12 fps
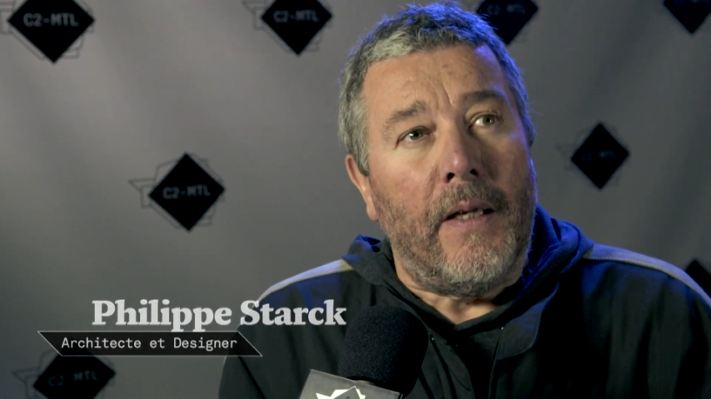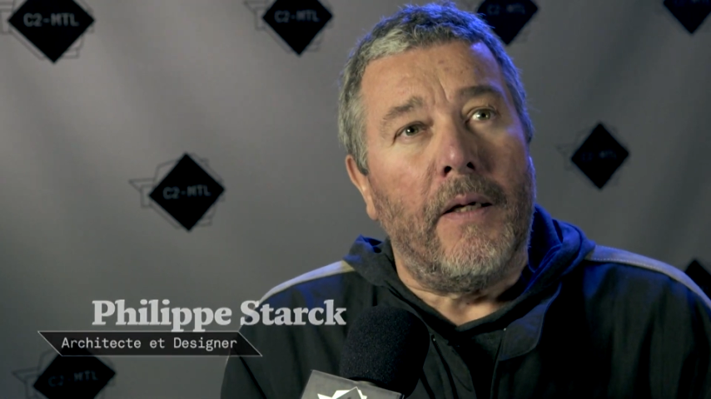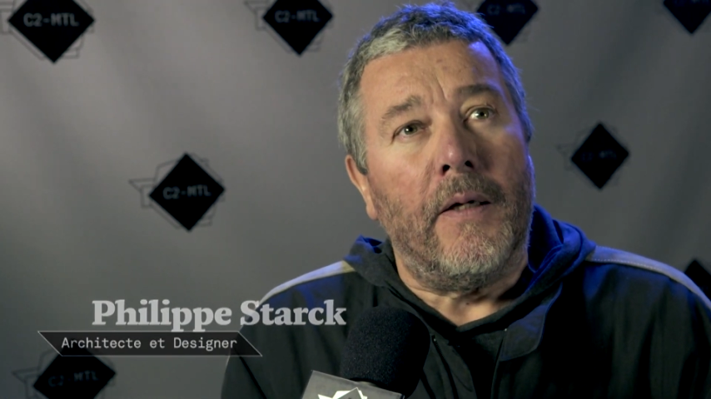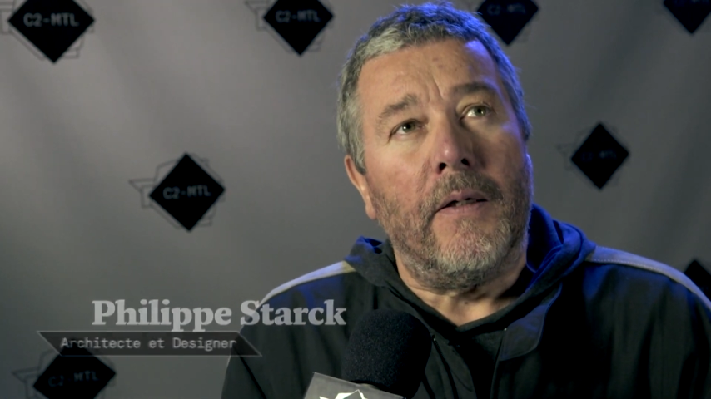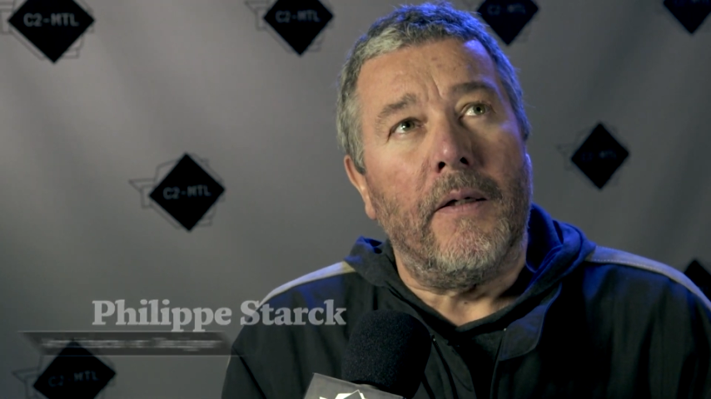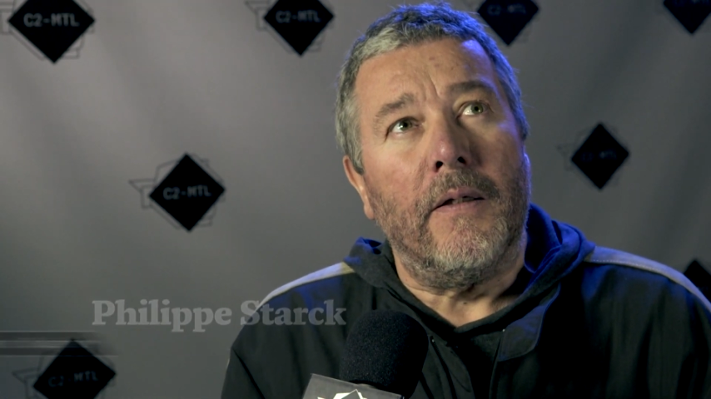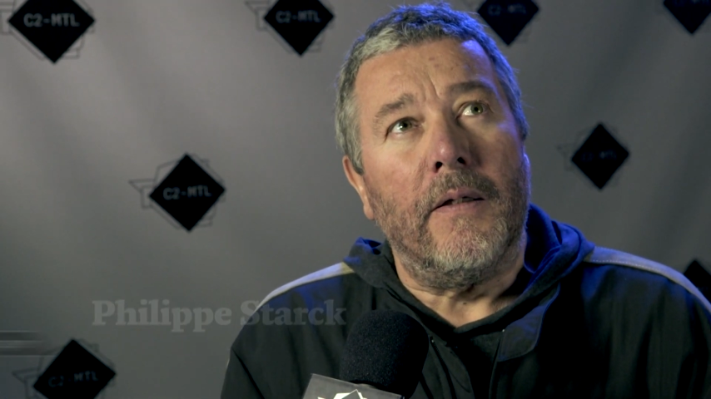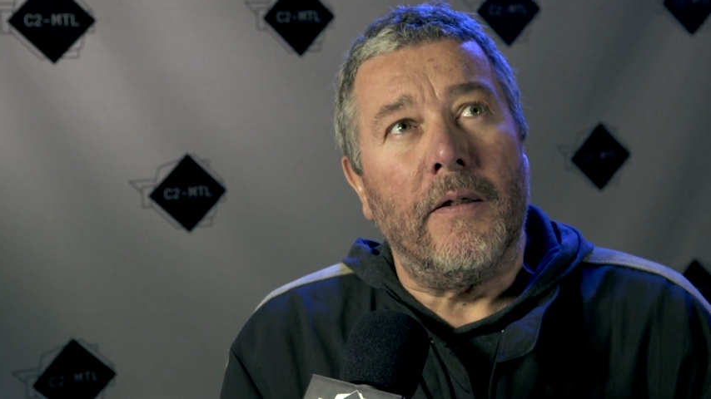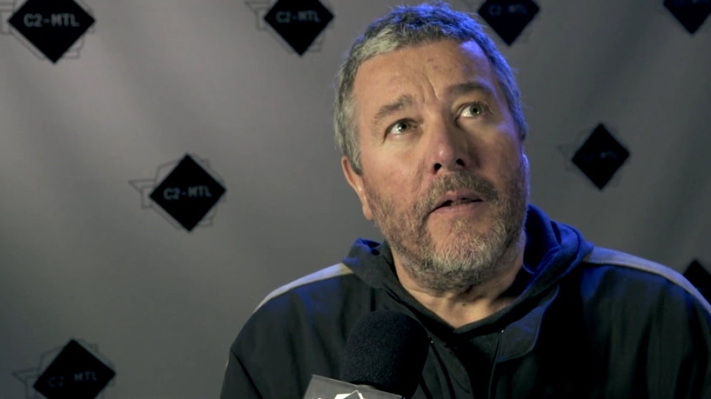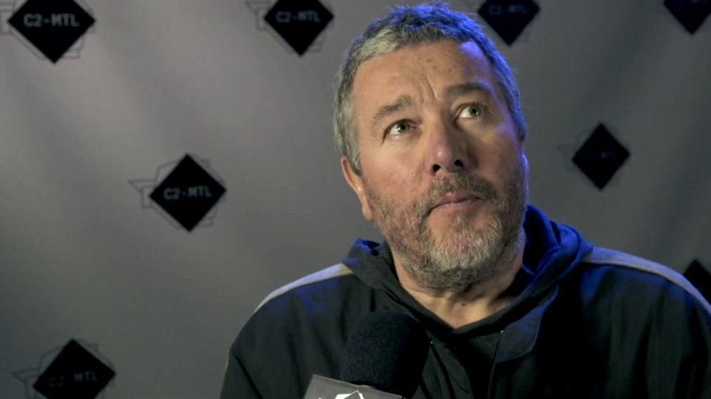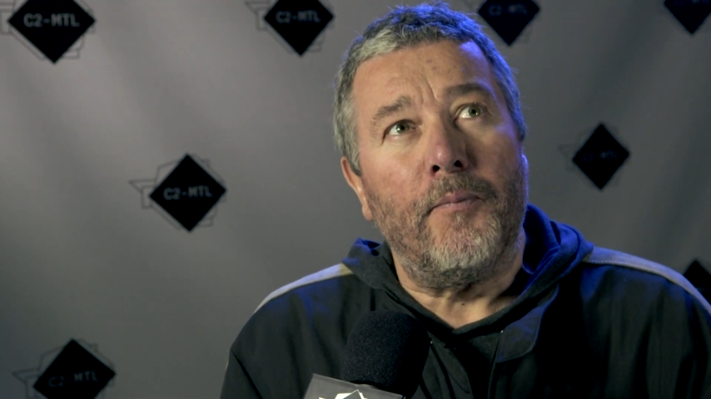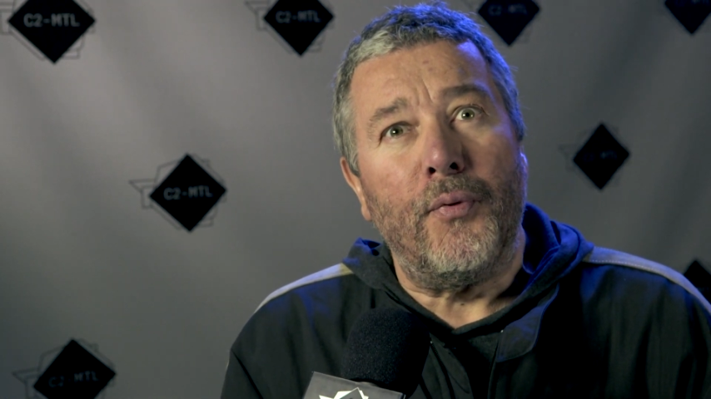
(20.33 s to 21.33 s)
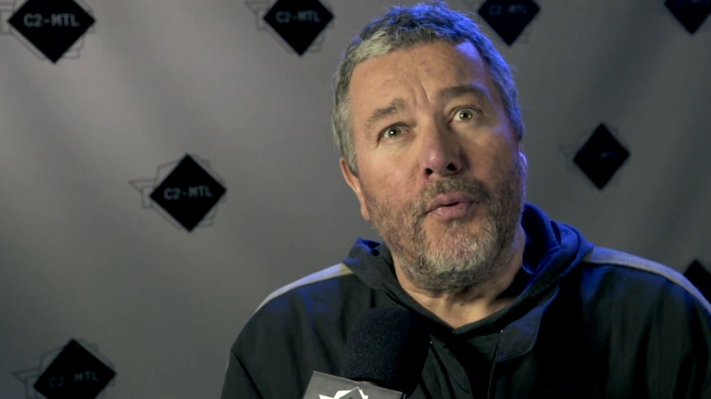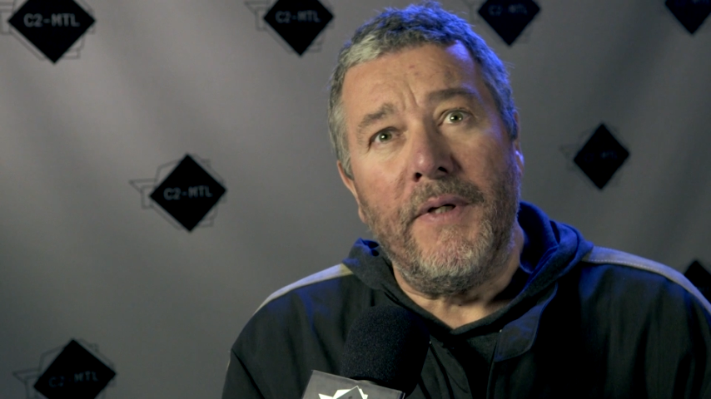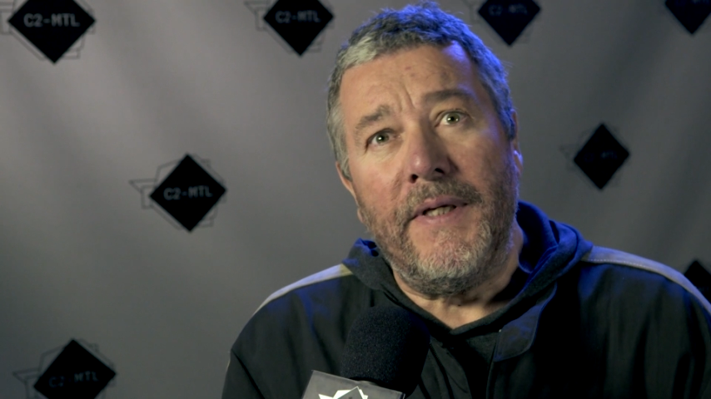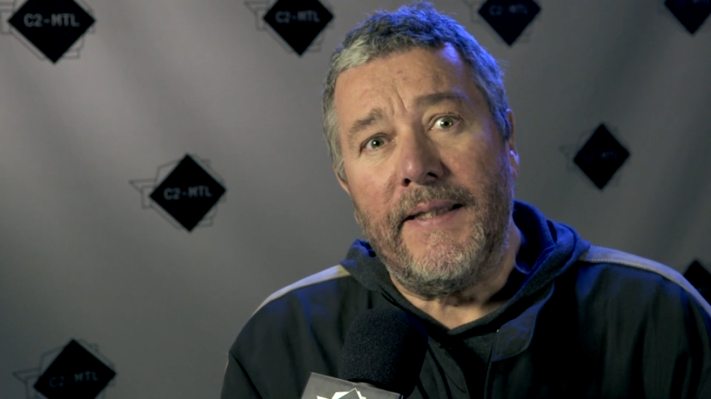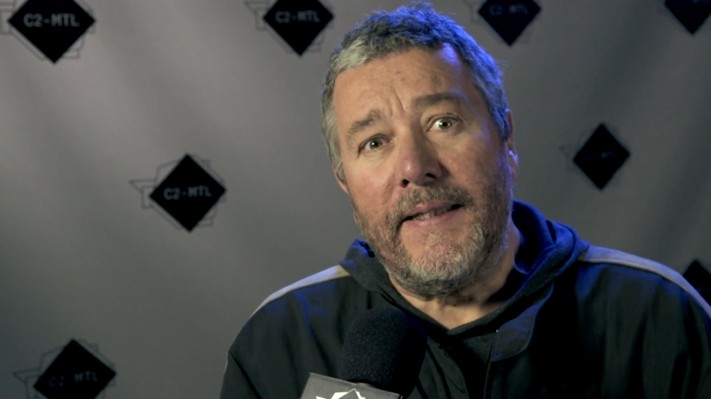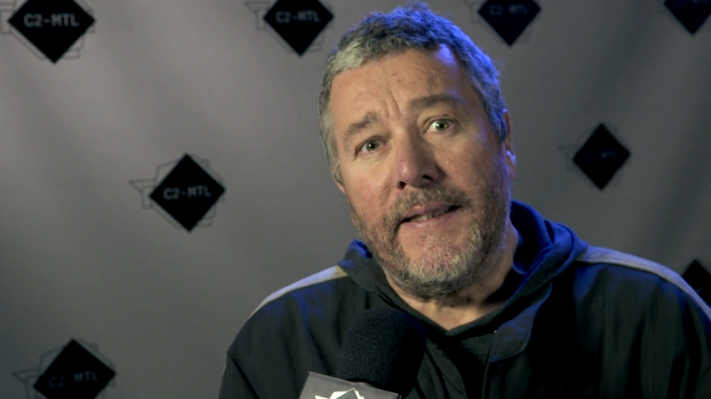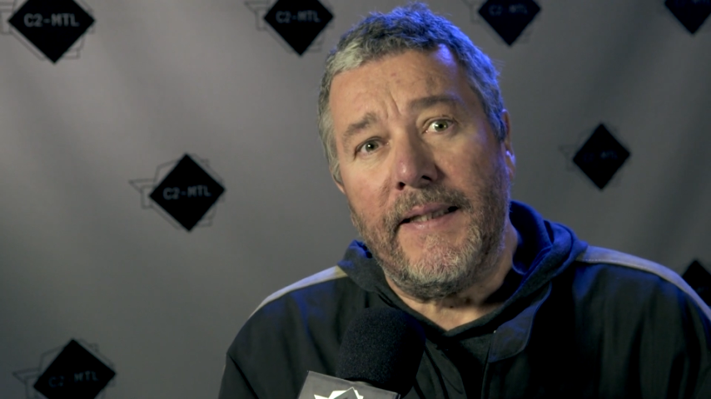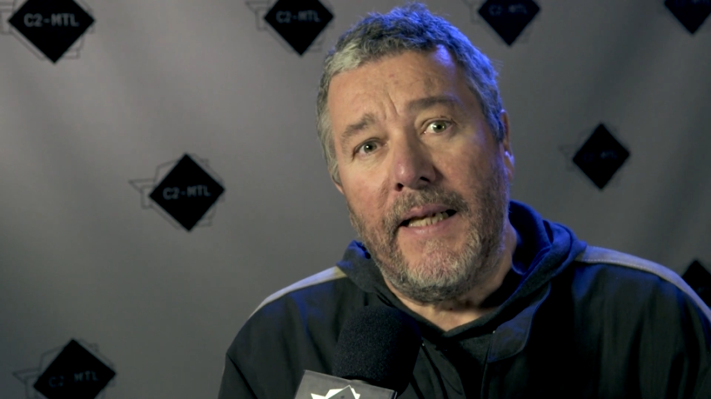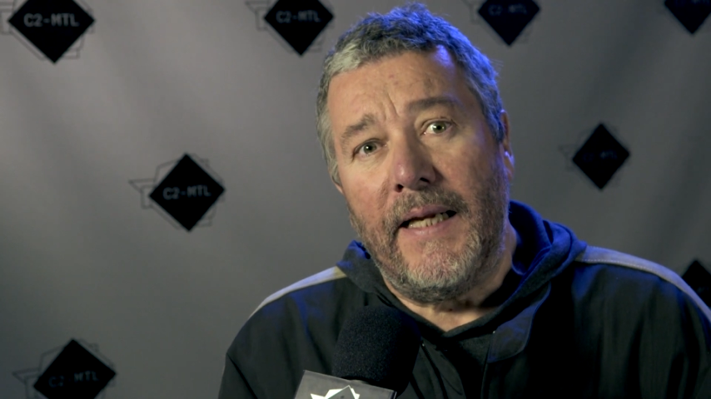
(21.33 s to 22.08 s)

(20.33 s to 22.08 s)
Euh, puis c'est